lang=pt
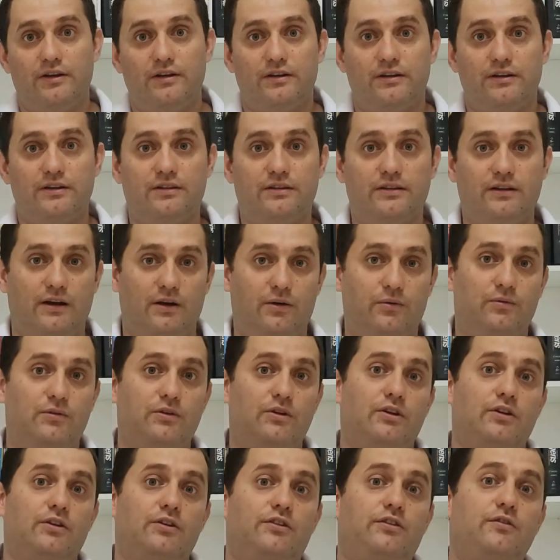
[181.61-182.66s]
Então,
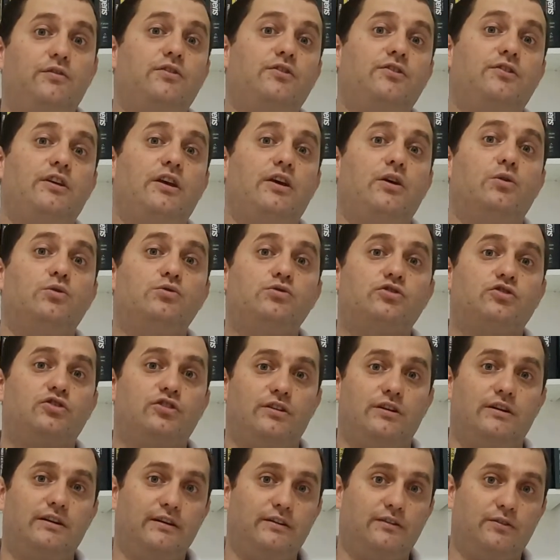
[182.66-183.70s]
se você
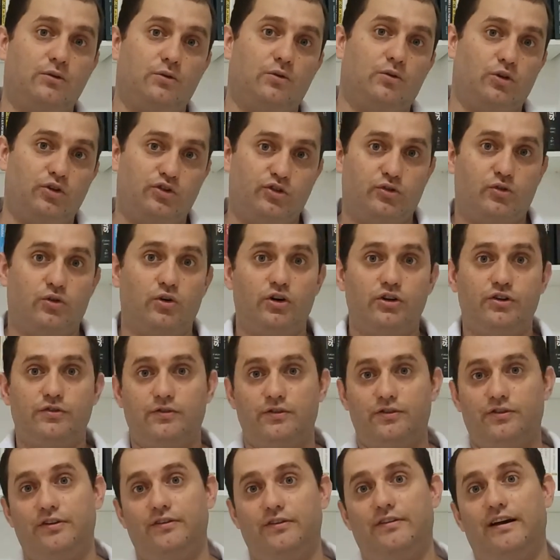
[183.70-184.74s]
utiliza o corticoide,
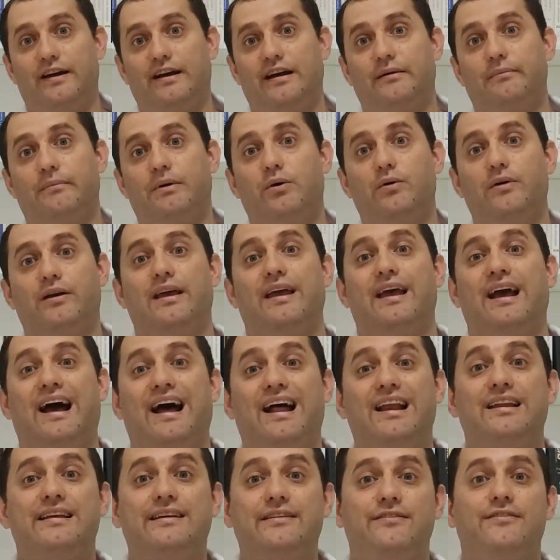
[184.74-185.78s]
você vai acabar o quê?
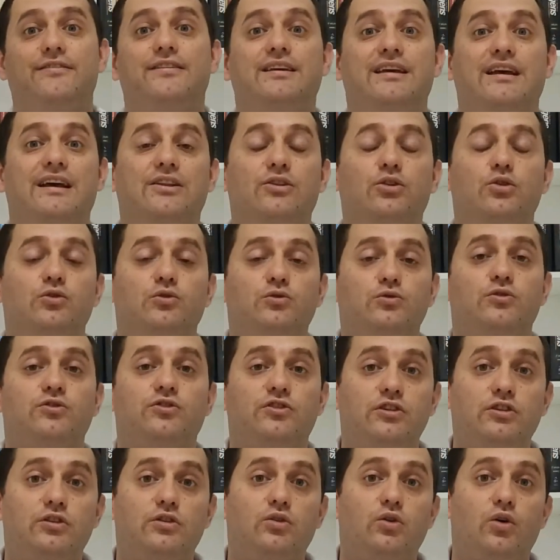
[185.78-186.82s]
Aliviando o
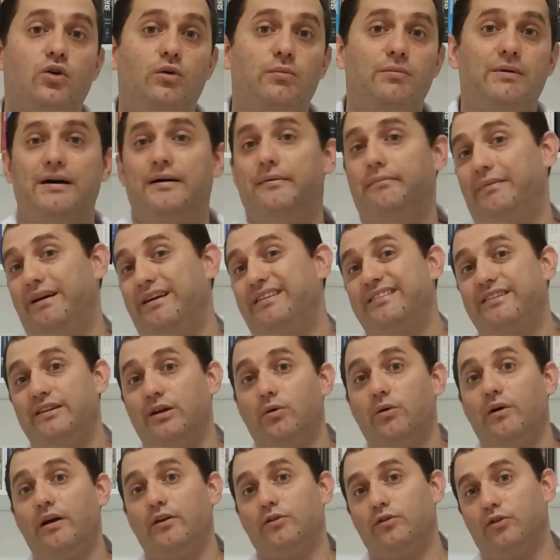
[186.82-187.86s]
sintoma, mas
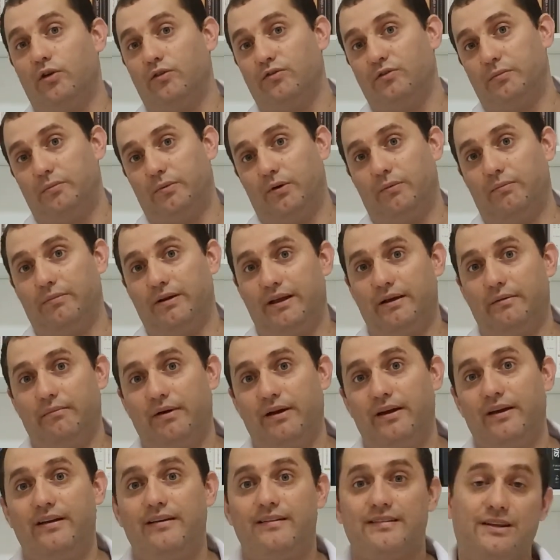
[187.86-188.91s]
não resolve o problema.
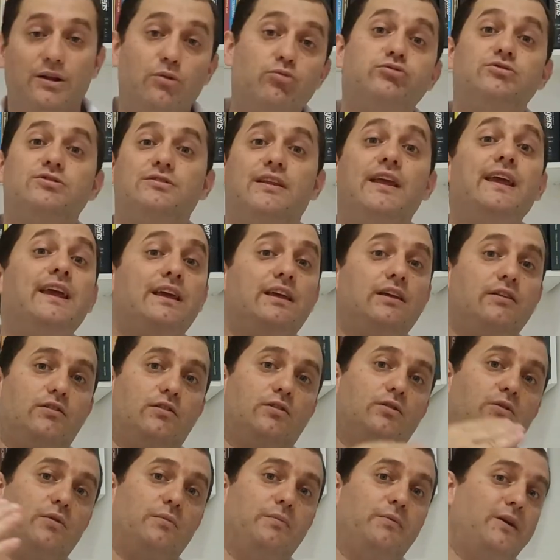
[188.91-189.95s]
Então, tem que
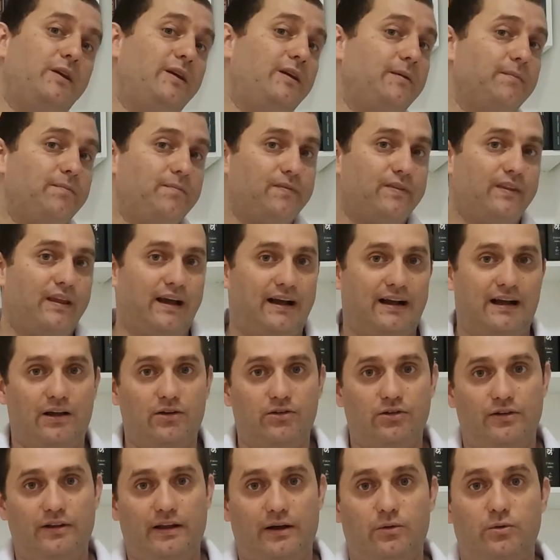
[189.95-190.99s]
descobrir a
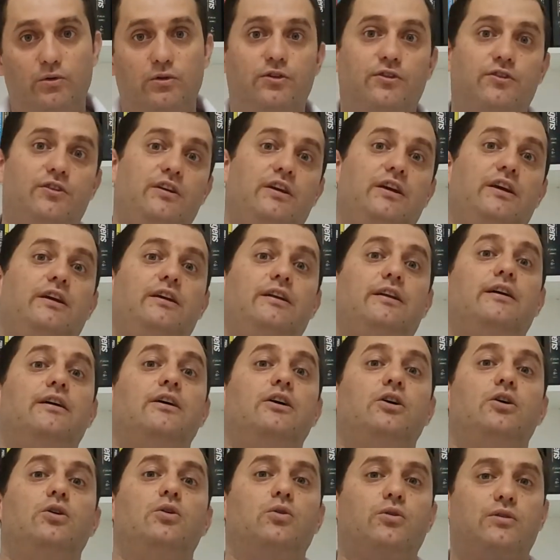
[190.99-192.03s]
causa da
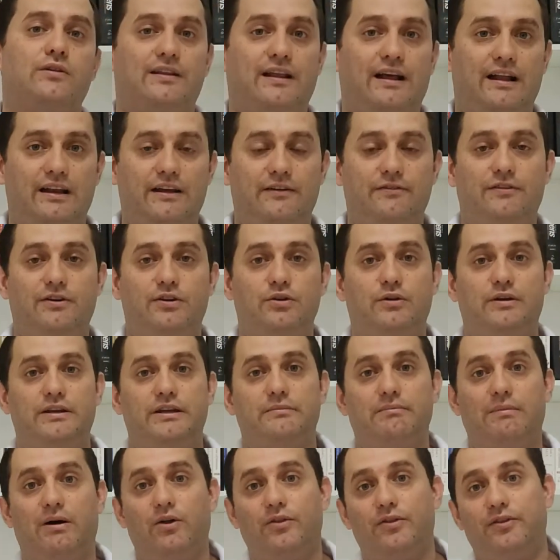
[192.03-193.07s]
coceira, o que está levando o
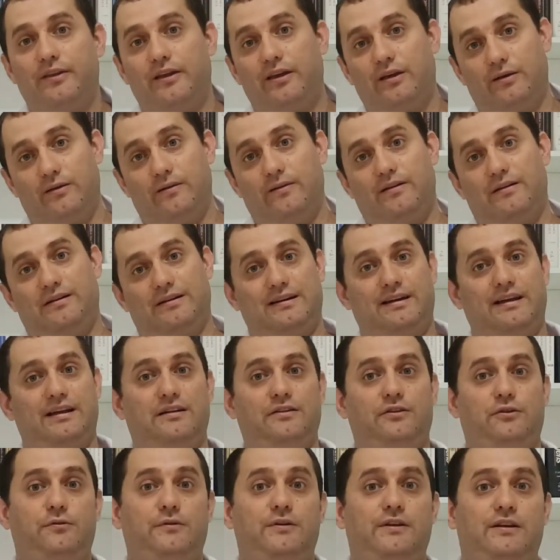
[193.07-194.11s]
animal a ter
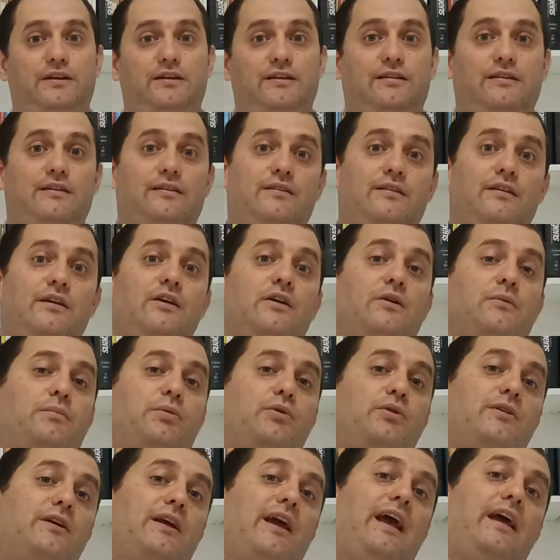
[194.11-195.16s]
aquelas feridas.
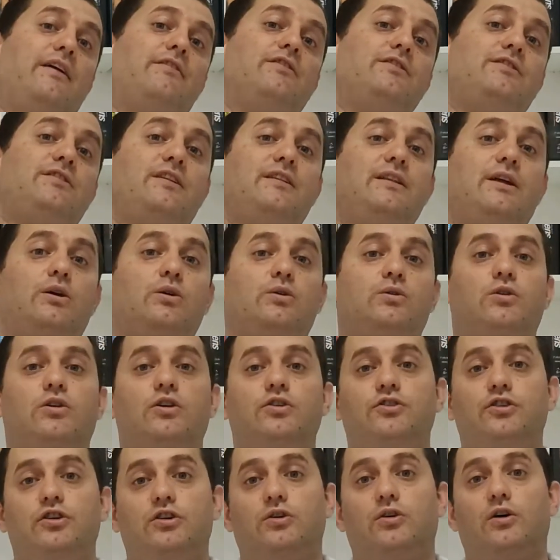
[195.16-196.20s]
Porque aí você dá o
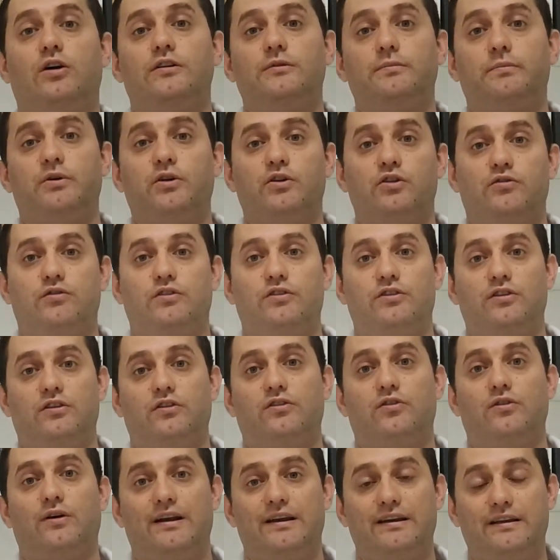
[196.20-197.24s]
corticoide, pronto, você
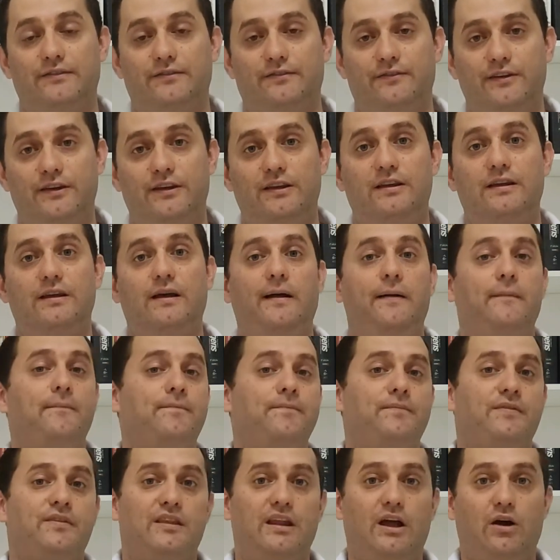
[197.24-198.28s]
só alivia,
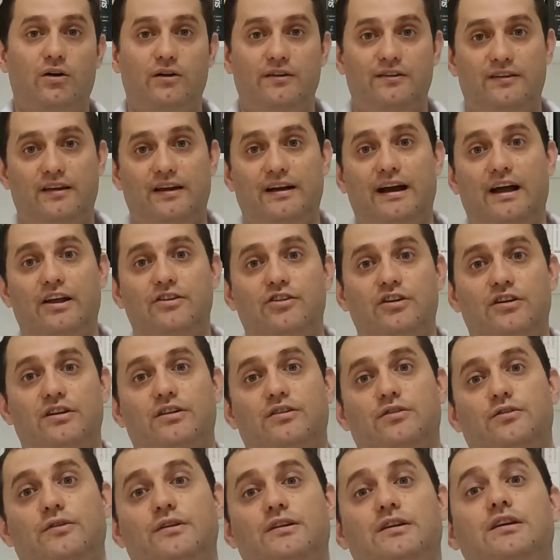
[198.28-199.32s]
dá uma secadinha
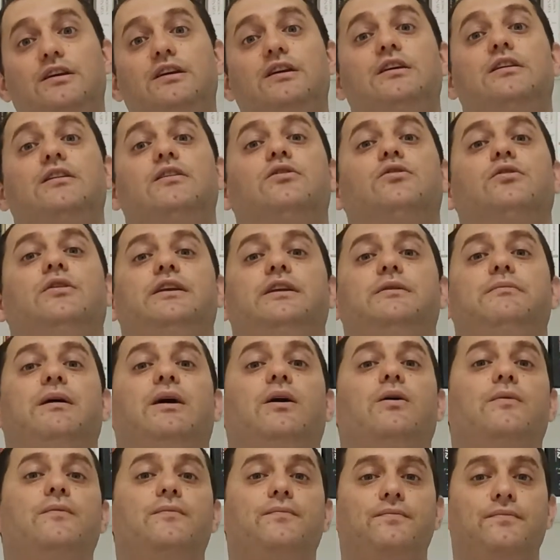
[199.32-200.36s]
nas feridas, o
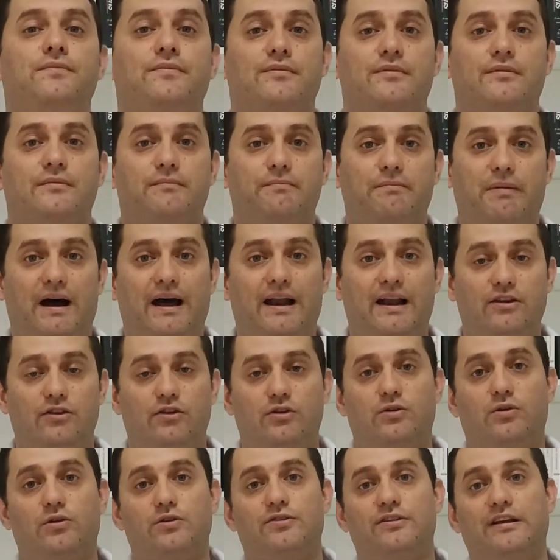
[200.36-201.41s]
animal para de
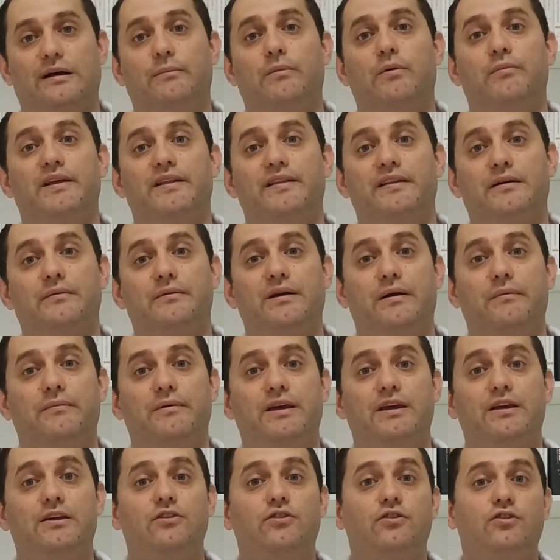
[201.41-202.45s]
coçar
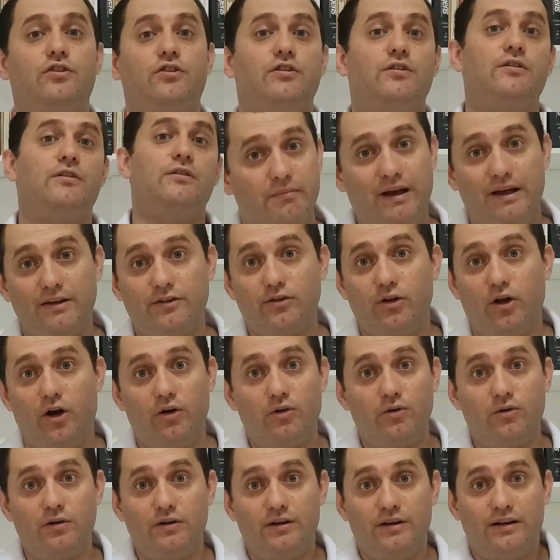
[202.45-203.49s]
momentaneamente, mas
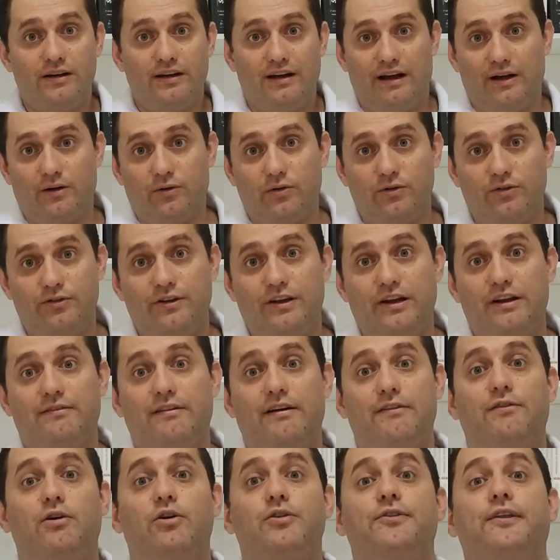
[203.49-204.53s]
logo a coceira
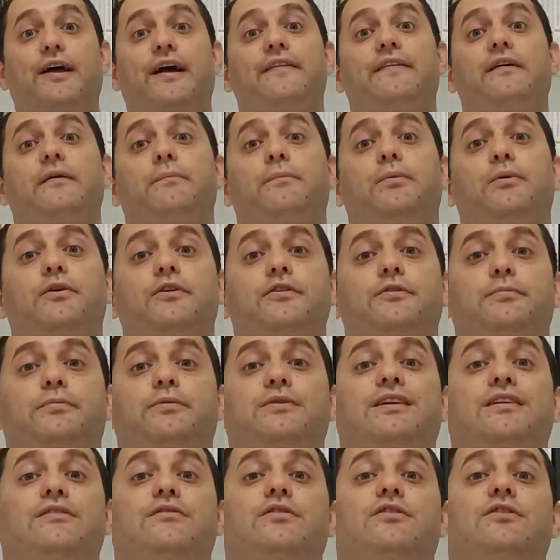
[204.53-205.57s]
vai voltar depois,
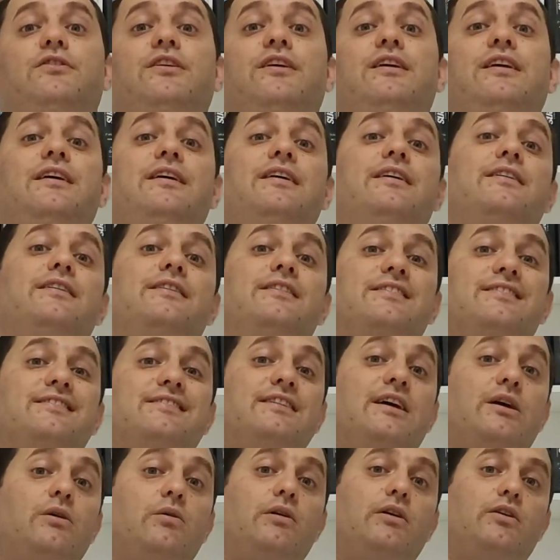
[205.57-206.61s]
porque você
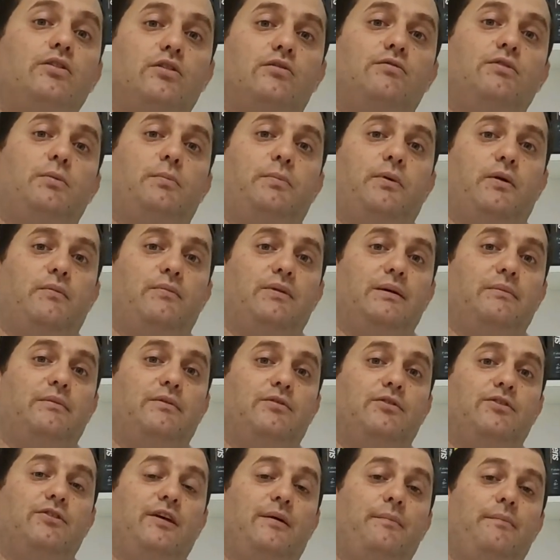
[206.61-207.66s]
não resolveu o problema,
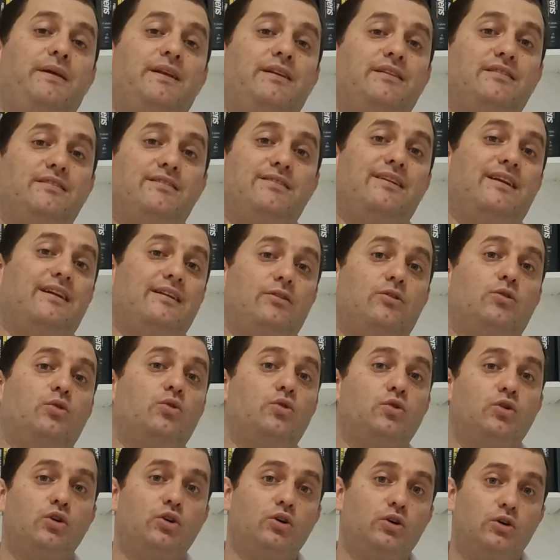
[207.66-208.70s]
você apenas
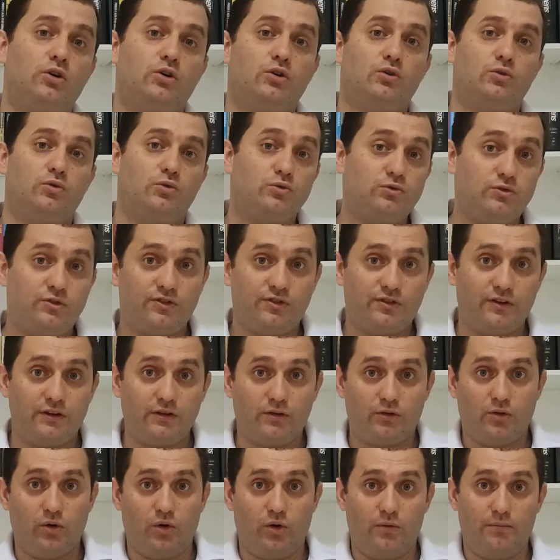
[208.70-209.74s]
tratou o
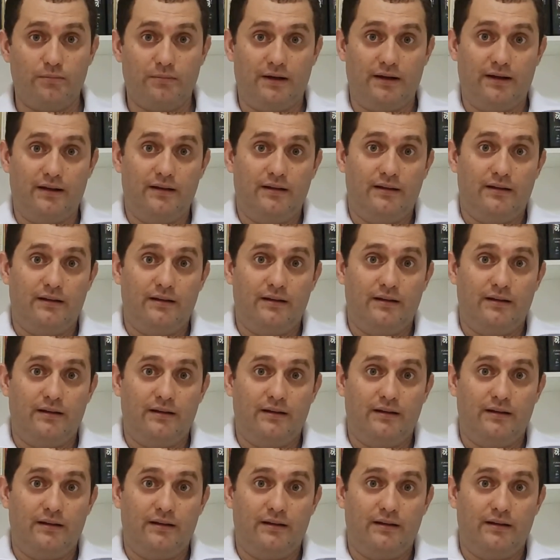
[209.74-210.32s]
sintoma.